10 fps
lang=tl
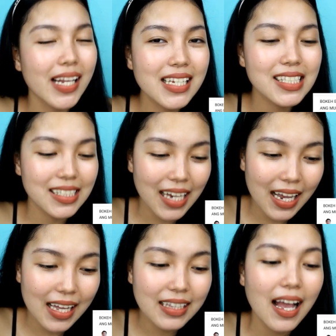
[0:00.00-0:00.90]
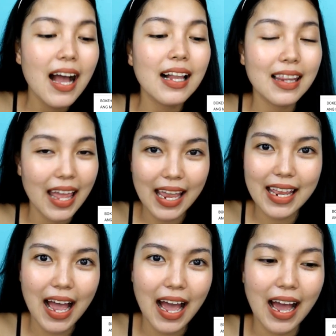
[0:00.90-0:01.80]
Christian
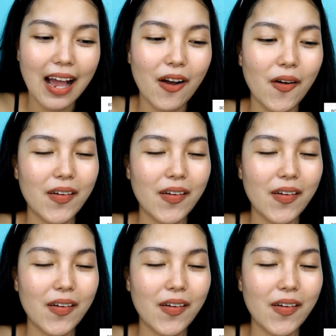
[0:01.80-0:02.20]
Leia.